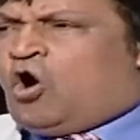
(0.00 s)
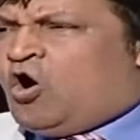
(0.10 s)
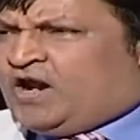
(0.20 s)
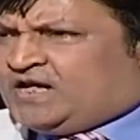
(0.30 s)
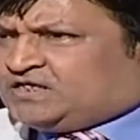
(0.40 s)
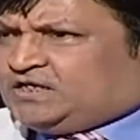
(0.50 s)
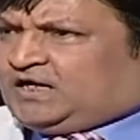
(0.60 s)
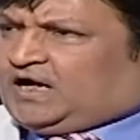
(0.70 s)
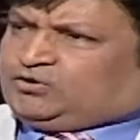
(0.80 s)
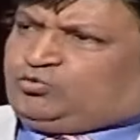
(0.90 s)
कौन ऐसी
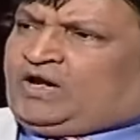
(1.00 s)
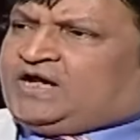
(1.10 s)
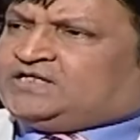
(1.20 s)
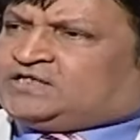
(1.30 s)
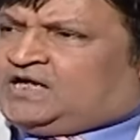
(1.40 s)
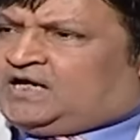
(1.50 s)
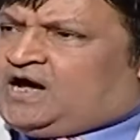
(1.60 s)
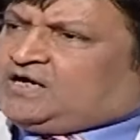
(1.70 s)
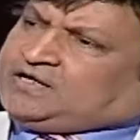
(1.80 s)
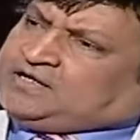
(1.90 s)
खातून आई जिसने
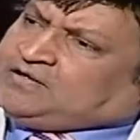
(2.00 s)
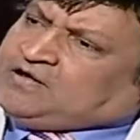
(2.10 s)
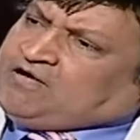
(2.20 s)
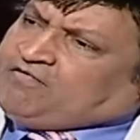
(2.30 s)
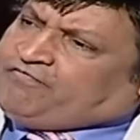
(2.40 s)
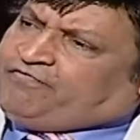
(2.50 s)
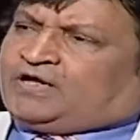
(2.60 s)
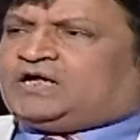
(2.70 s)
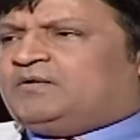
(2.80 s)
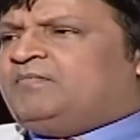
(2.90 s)
कहा कि
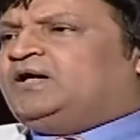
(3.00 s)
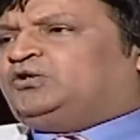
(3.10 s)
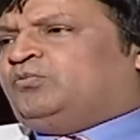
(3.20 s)
फ़ख्र मैं